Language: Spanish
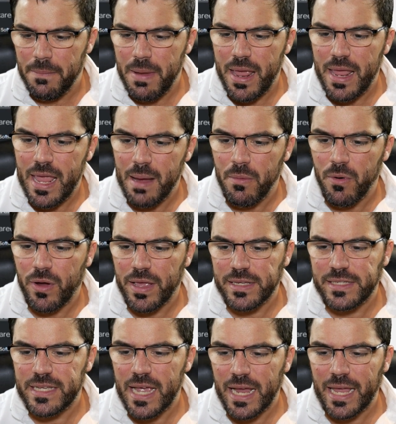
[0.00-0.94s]
veíamos que
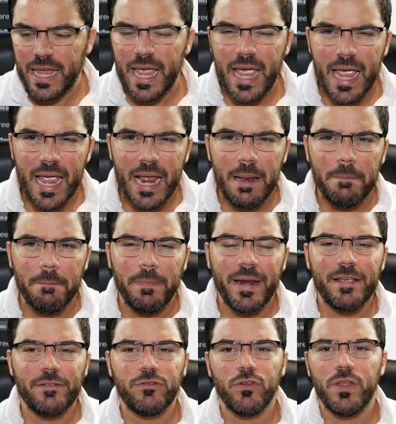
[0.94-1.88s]
decía que el
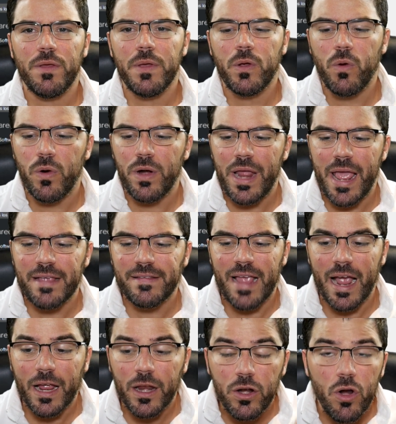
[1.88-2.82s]
precio de Bitcoin es
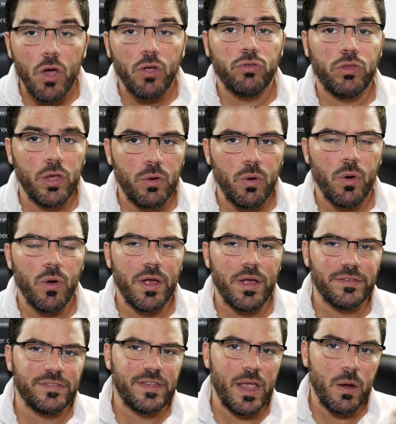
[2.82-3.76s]
agnóstico,
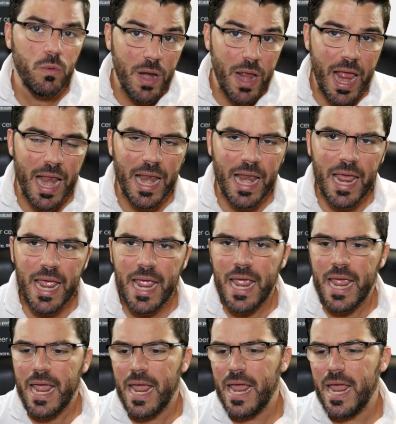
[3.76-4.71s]
según él.
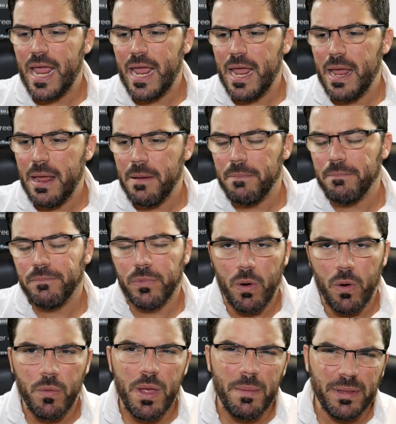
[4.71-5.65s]
Eh,
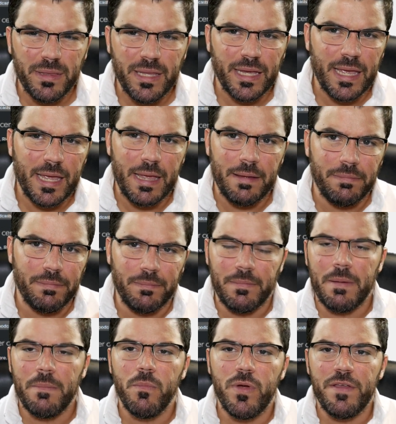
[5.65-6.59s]
obviamente que
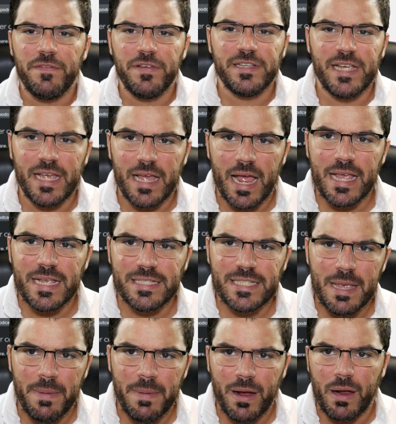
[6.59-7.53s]
es muy difícil que alguien
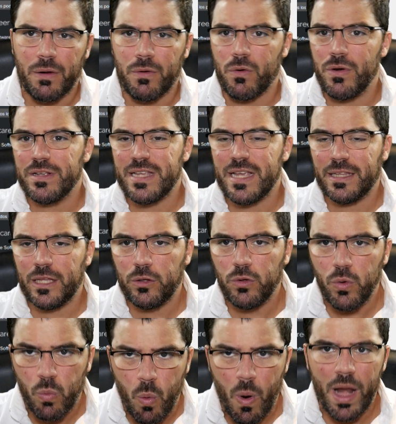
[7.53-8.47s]
sepa con
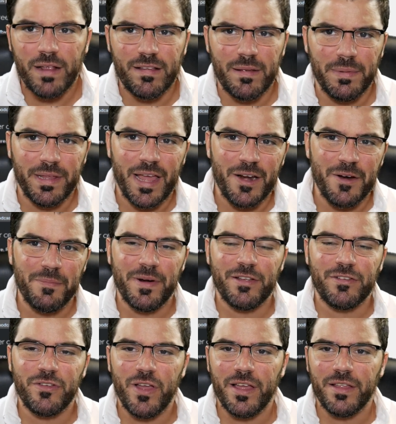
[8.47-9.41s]
exactitud cuál es el verdadero
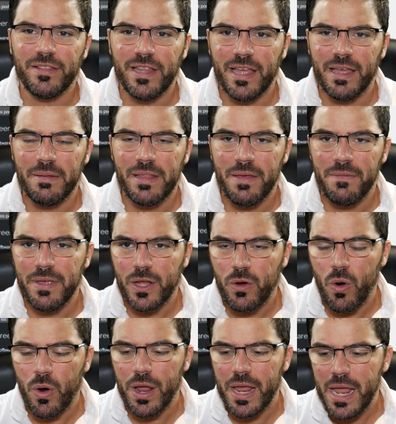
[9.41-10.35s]
precio de,
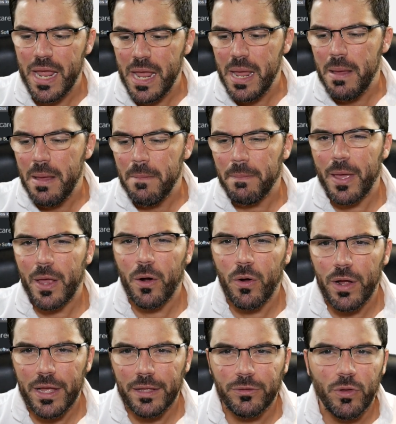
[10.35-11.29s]
Bitcoin,
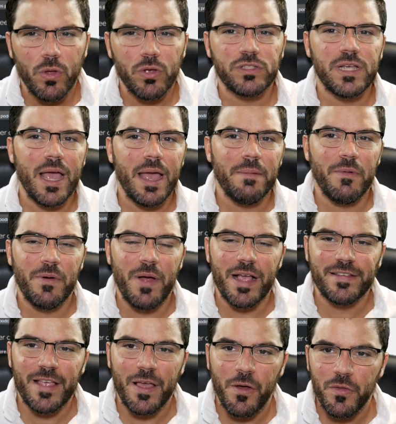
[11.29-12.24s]
pero eh, todos sabemos
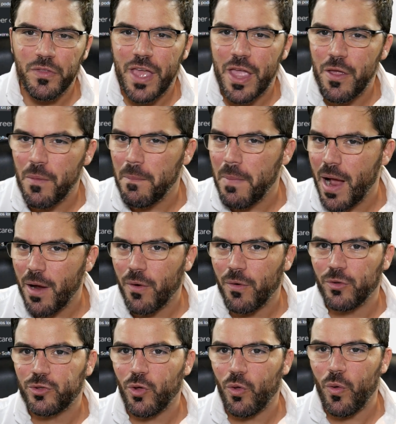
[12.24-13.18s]
hacia dónde ellos van
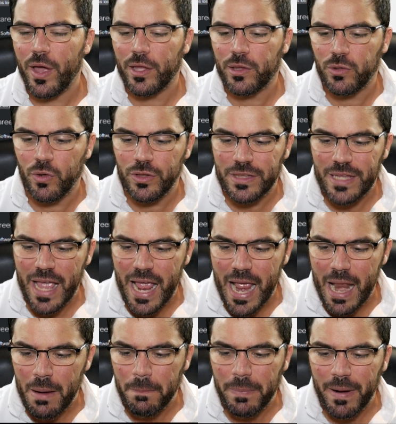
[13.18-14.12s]
con todo esto
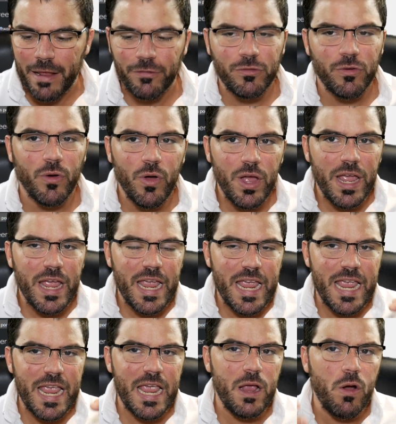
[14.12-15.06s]
del precio
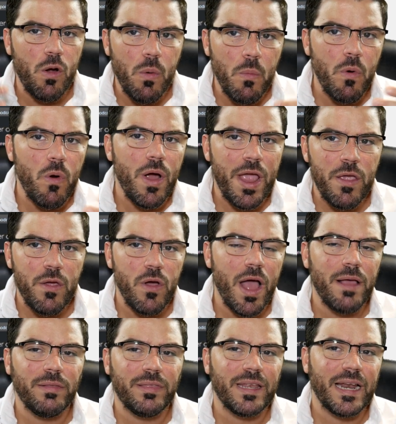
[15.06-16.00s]
y cómo ellos
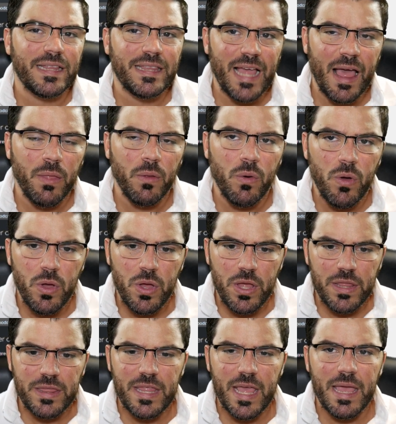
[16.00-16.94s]
han tratado
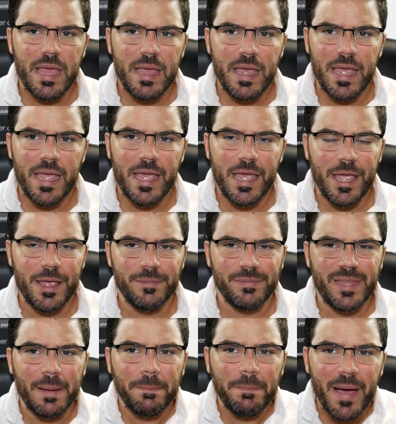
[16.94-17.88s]
de
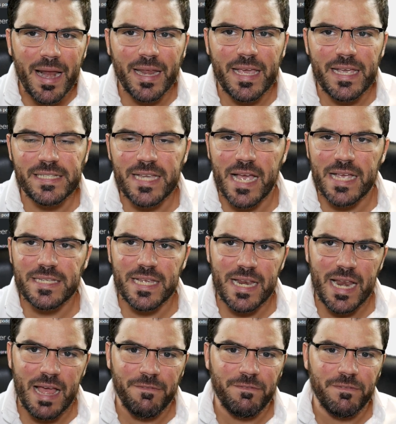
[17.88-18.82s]
tapar quizás
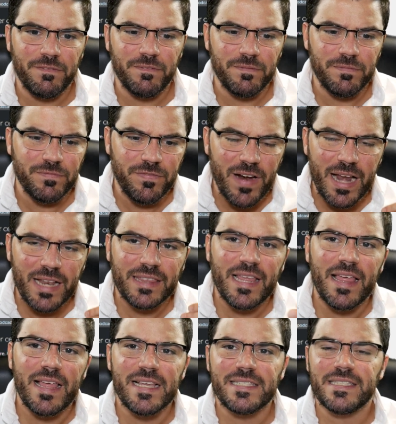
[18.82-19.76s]
la
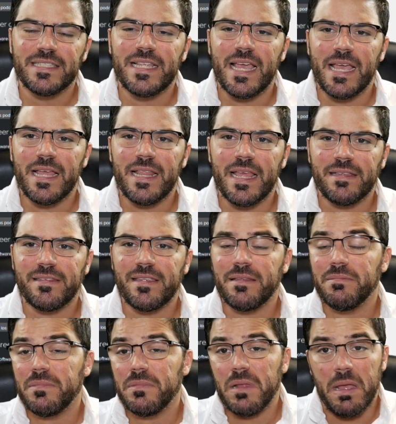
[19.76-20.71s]
falta de
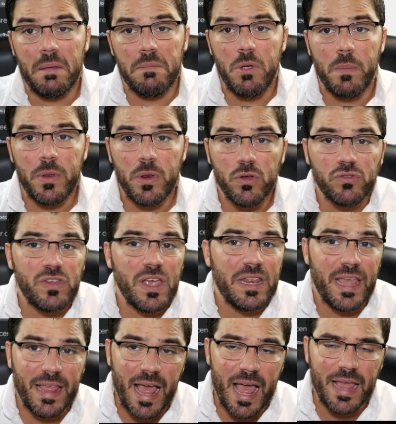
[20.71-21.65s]
en mi opinión,
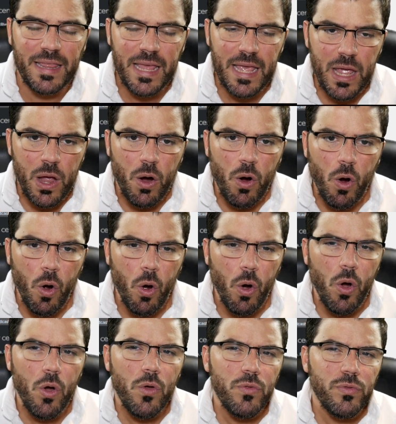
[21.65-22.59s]
seriedad
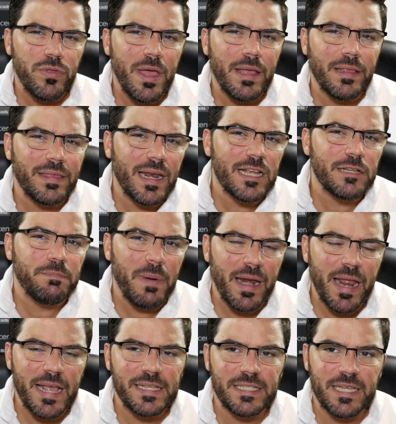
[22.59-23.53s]
o de
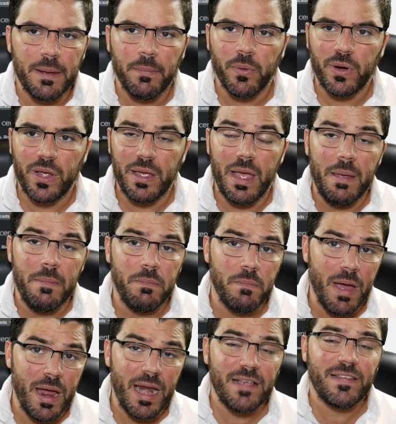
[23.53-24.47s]
transparencia, porque eh,
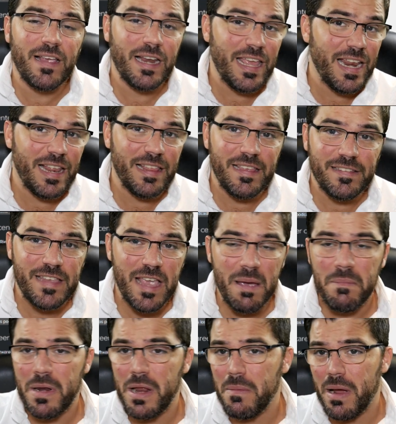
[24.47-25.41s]
van a salir en
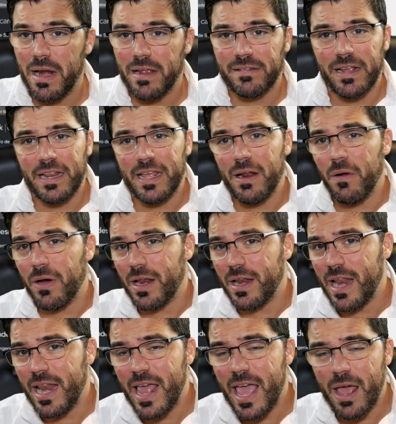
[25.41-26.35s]
diciembre, van a salir ahora
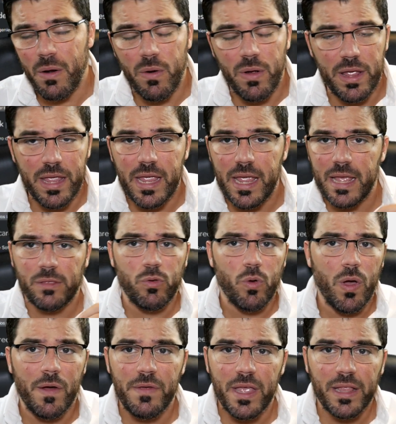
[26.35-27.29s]
en enero y,
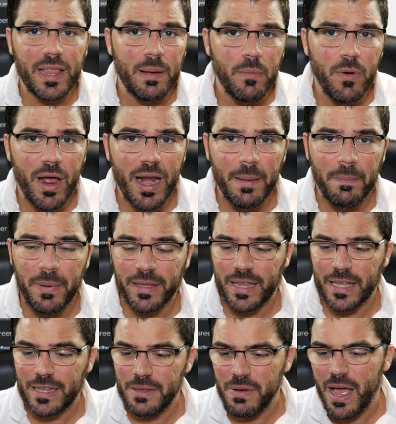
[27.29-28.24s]
todavía estamos a la
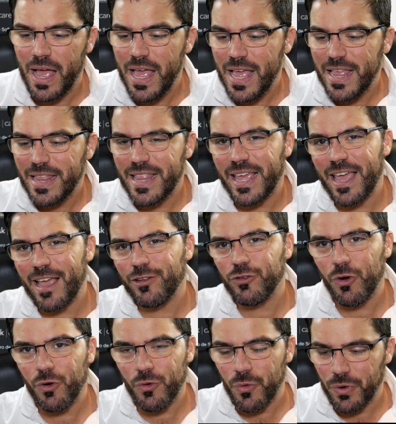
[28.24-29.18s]
expectativa de que
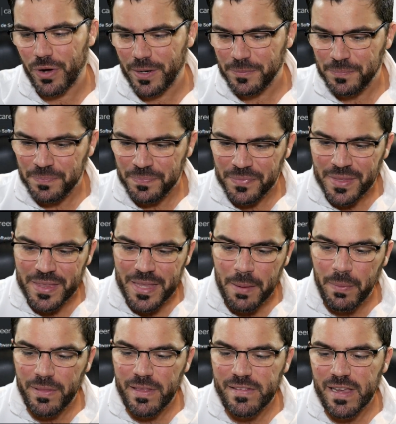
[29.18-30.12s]
eso ocurra.
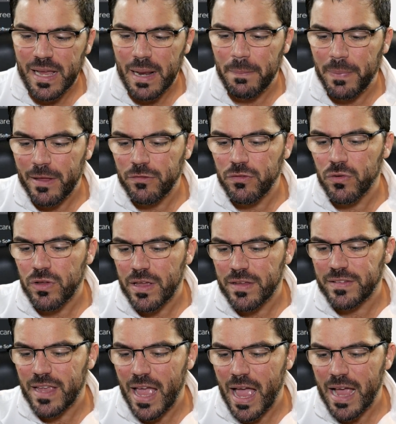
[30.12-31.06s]
Después dicen que el precio
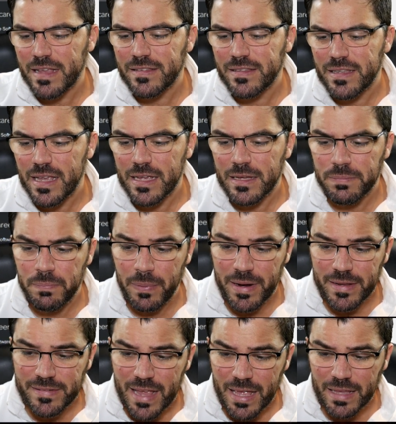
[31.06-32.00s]
se,
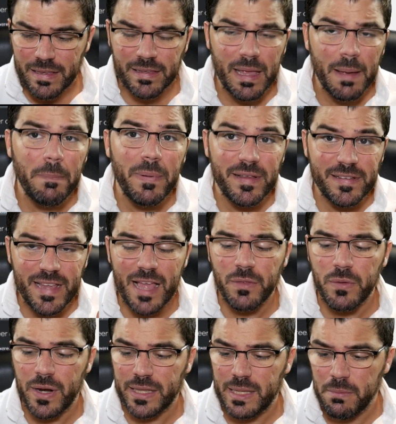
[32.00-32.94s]
está
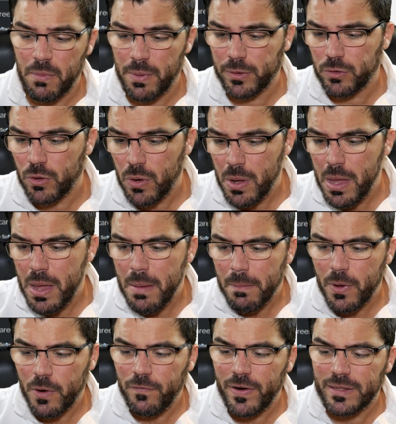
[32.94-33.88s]
expresando en este momento,
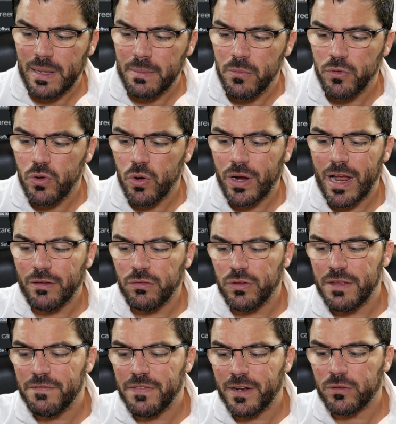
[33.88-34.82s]
pero faltan muchos casos
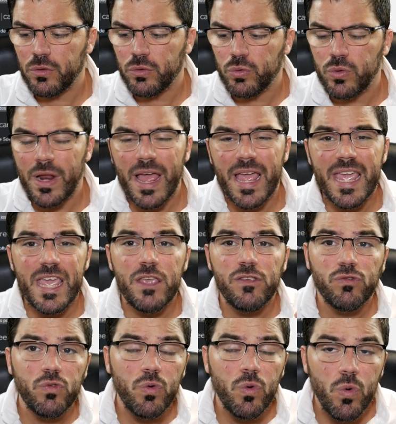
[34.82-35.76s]
de infraestructura y
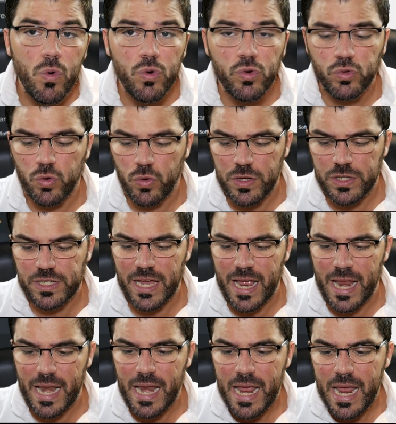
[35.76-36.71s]
su uso,
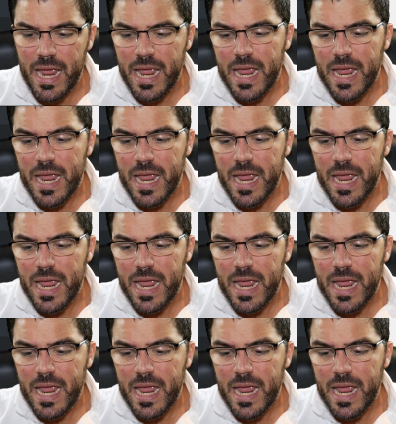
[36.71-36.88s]
dice él.